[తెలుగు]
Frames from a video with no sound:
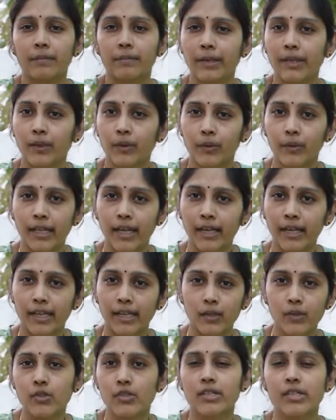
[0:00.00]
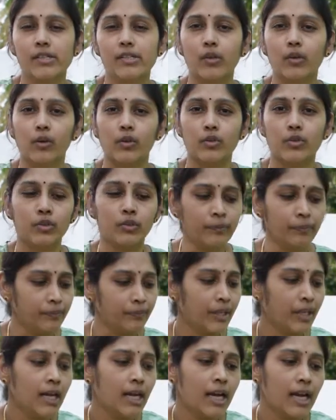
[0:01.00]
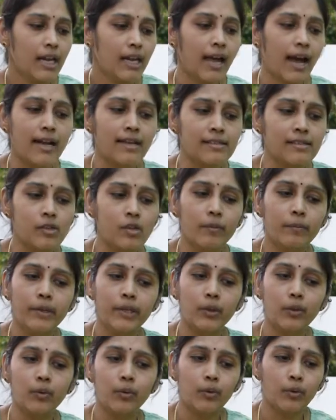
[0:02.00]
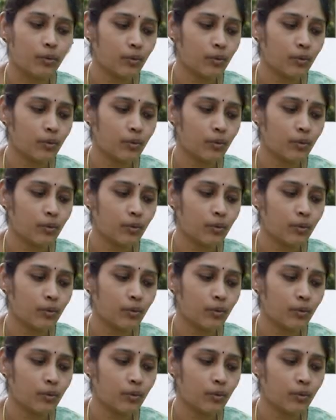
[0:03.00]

మీరు దాన్ని యూస్ చేసుకోవచ్చు లాస్ట్లో మీరు